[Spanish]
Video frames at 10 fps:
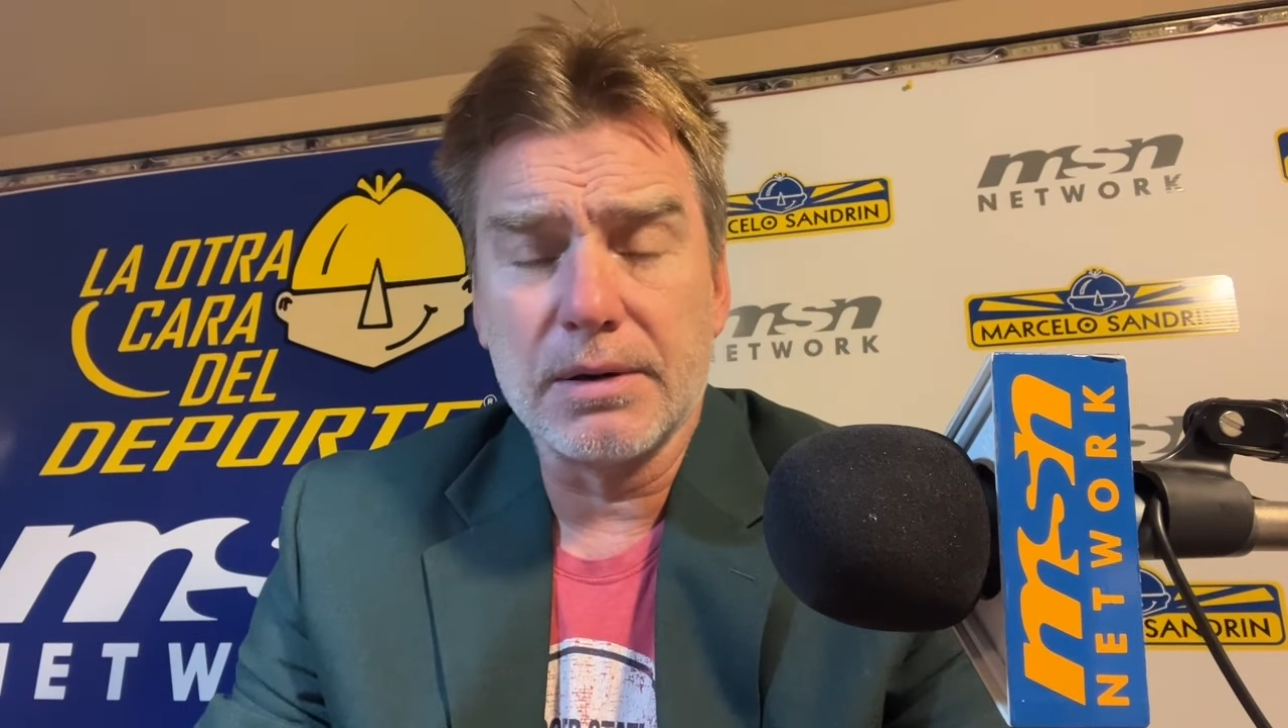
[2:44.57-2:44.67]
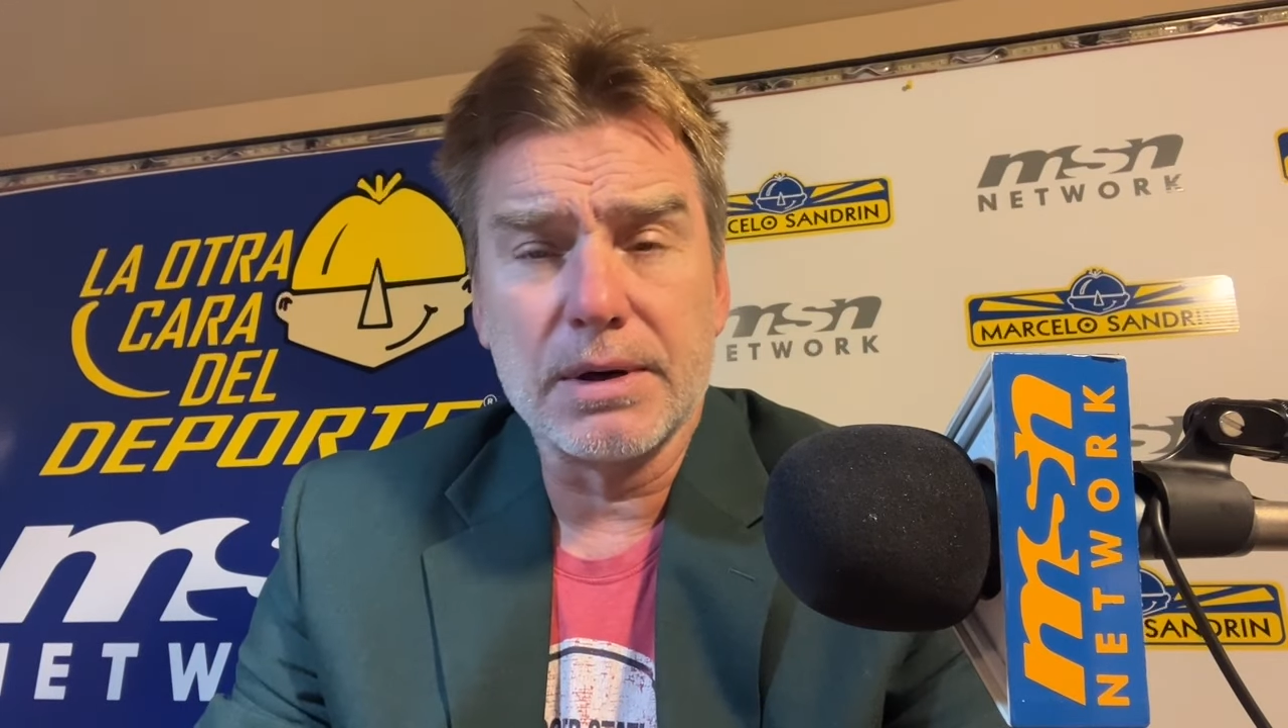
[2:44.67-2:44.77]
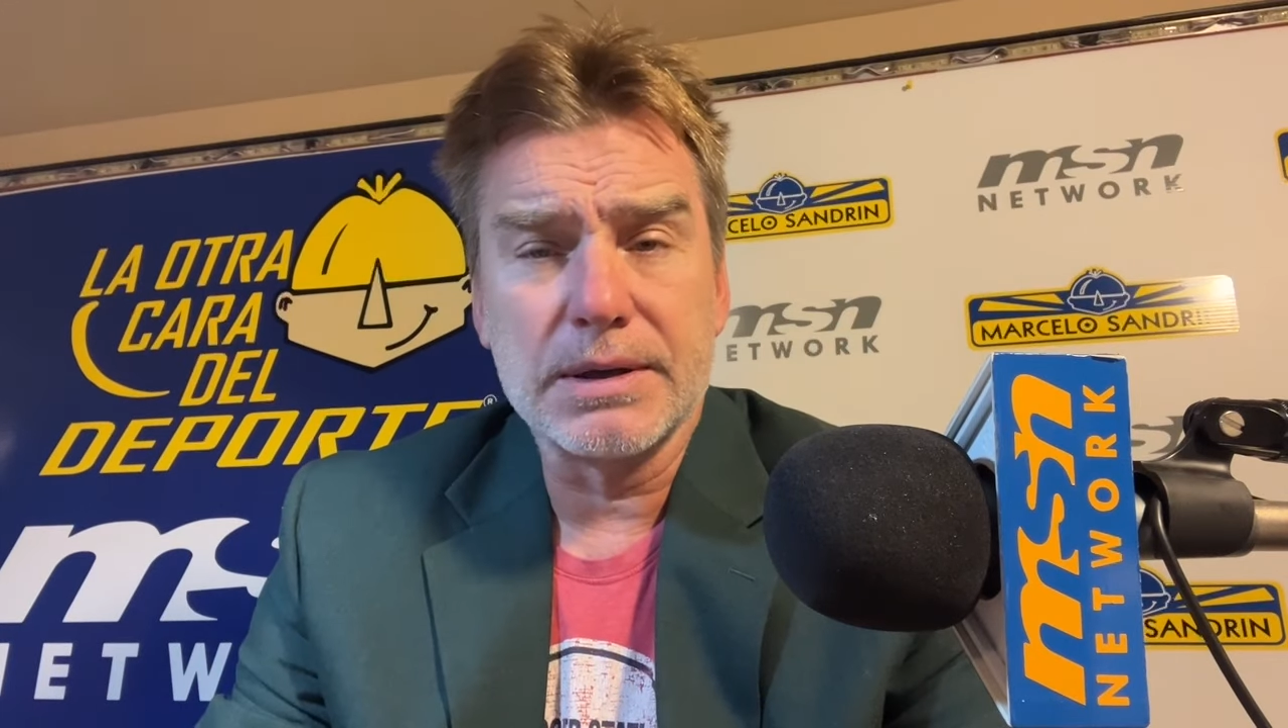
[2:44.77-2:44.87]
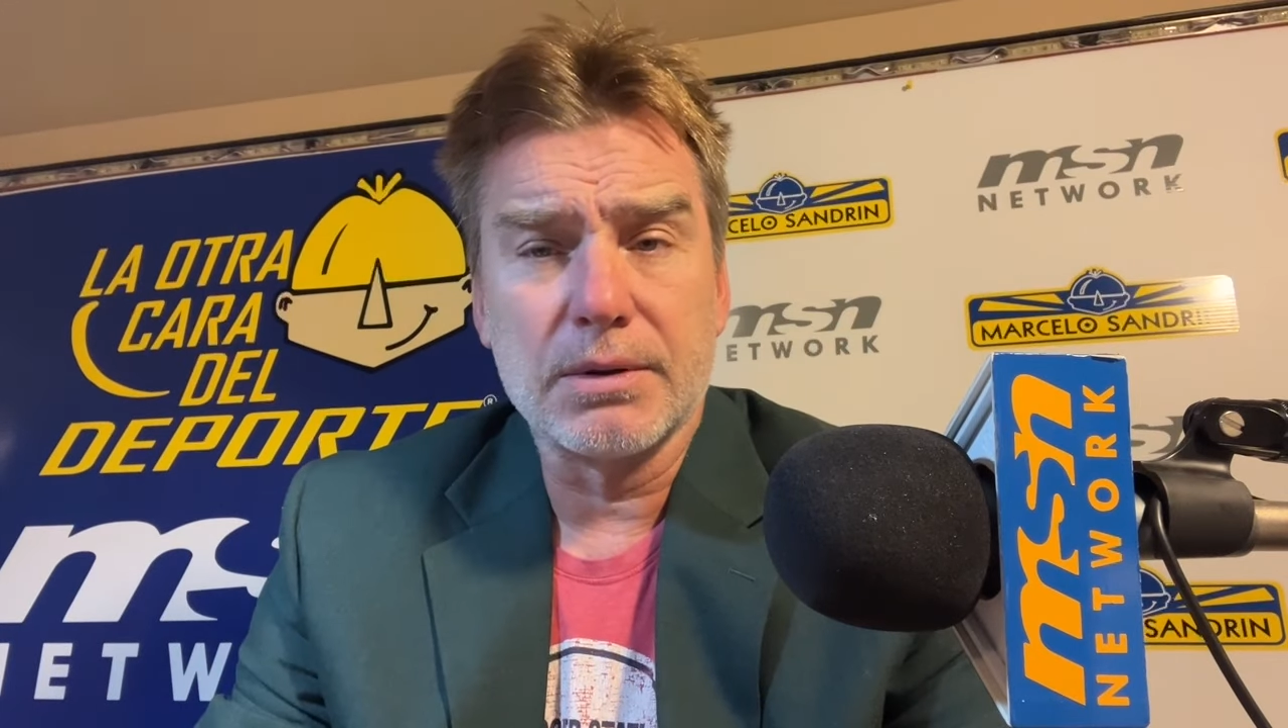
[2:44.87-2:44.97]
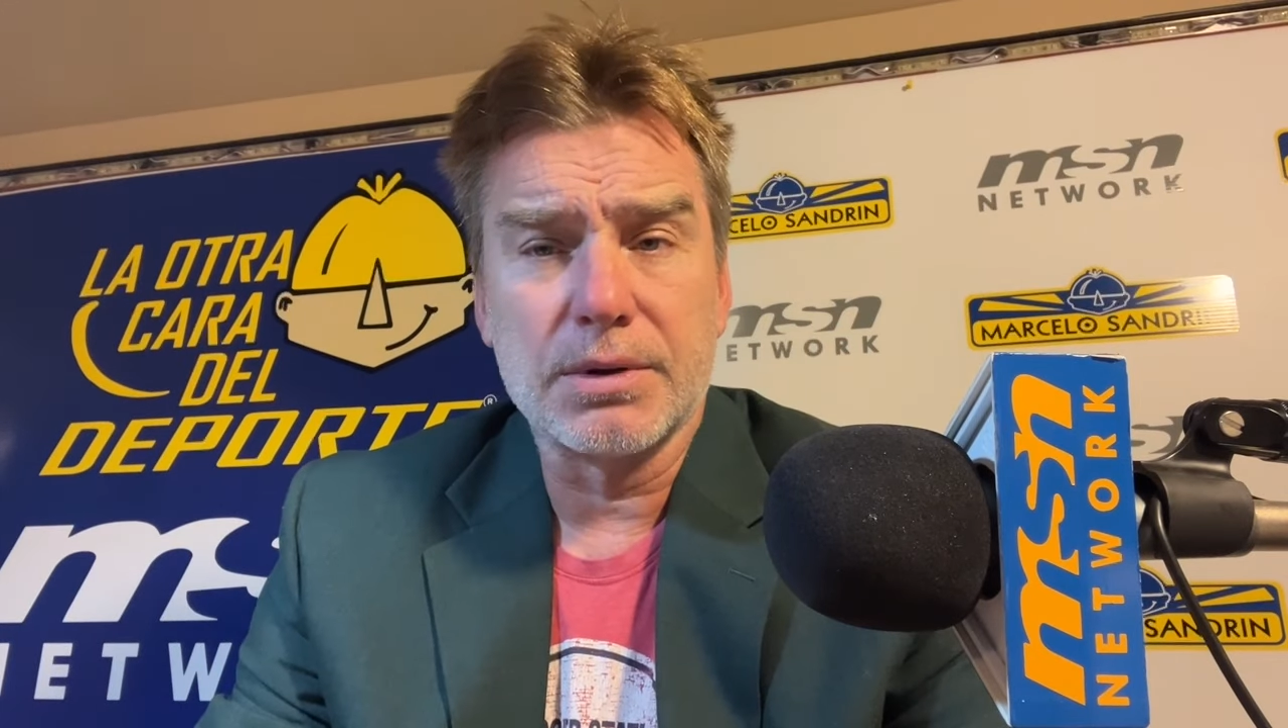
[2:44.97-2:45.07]
en
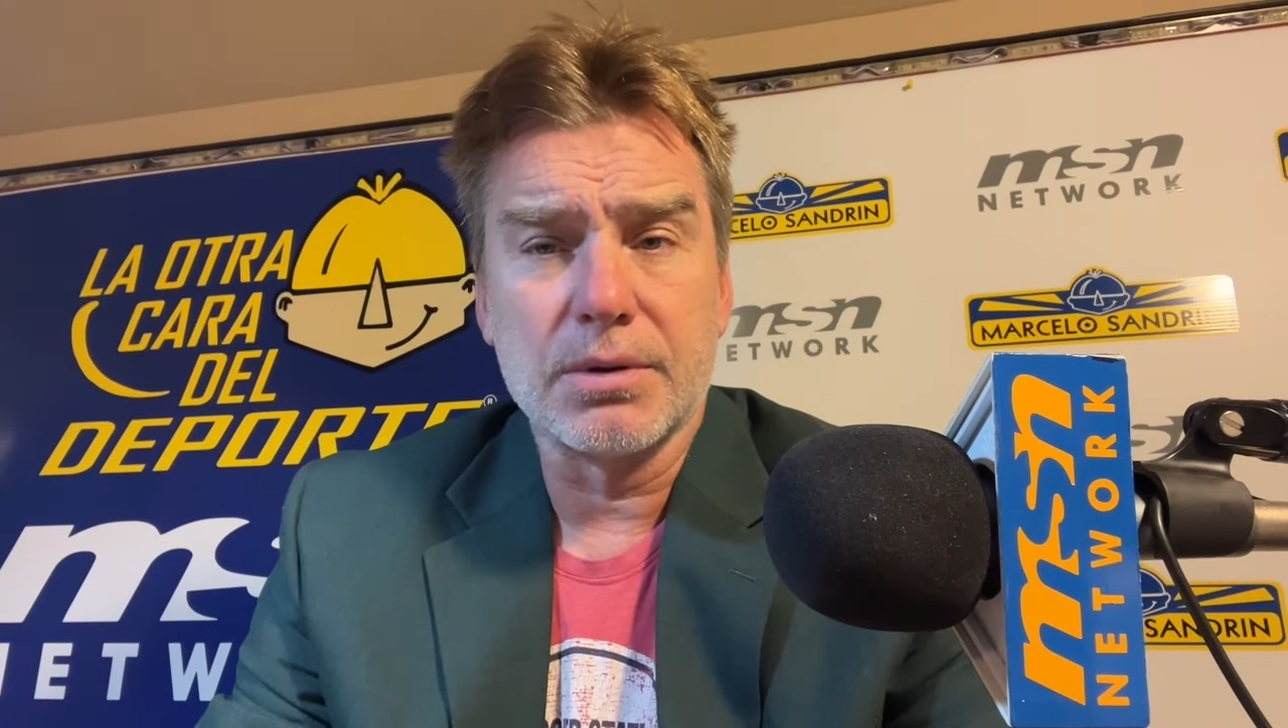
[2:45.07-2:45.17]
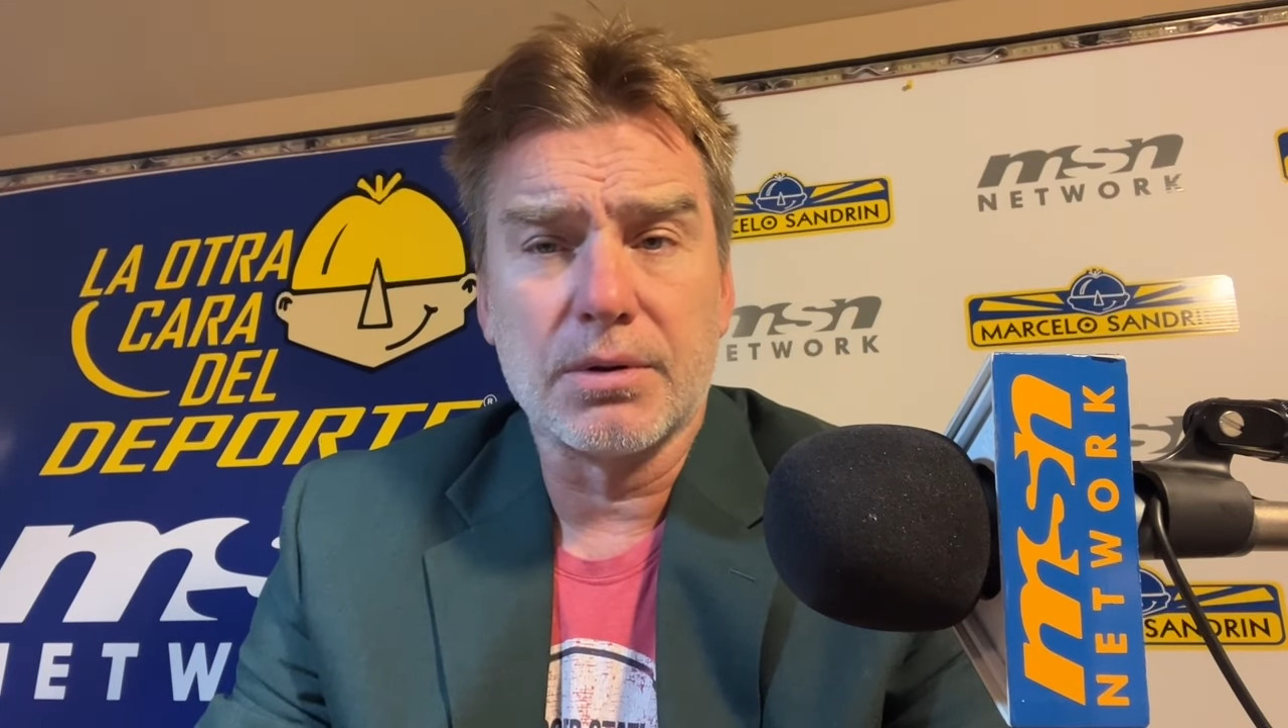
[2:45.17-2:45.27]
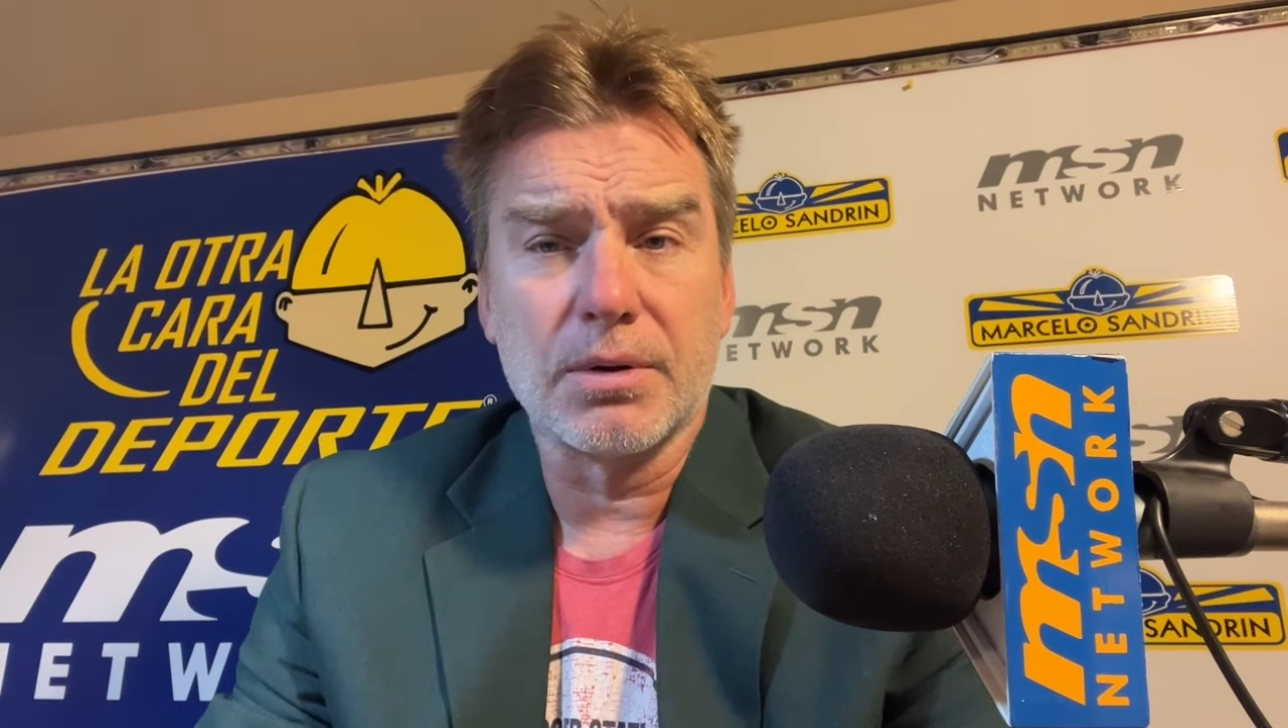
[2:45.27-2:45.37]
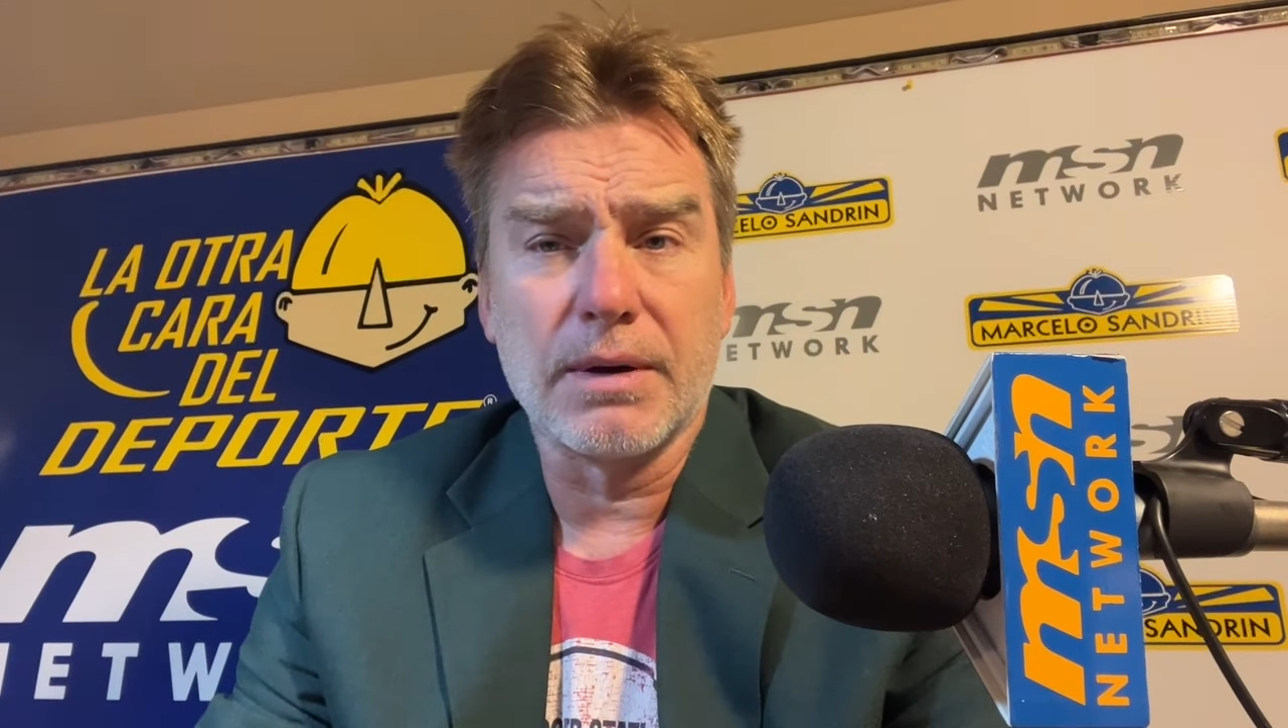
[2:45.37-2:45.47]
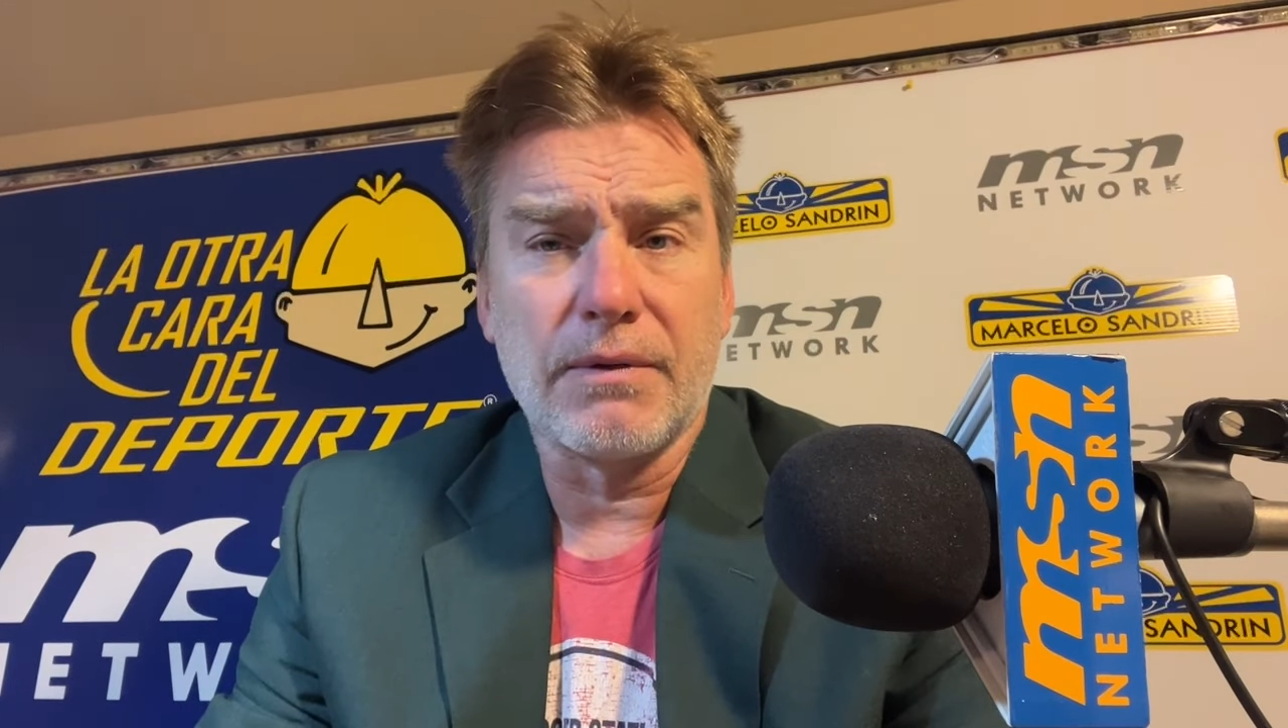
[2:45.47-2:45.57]
una situación donde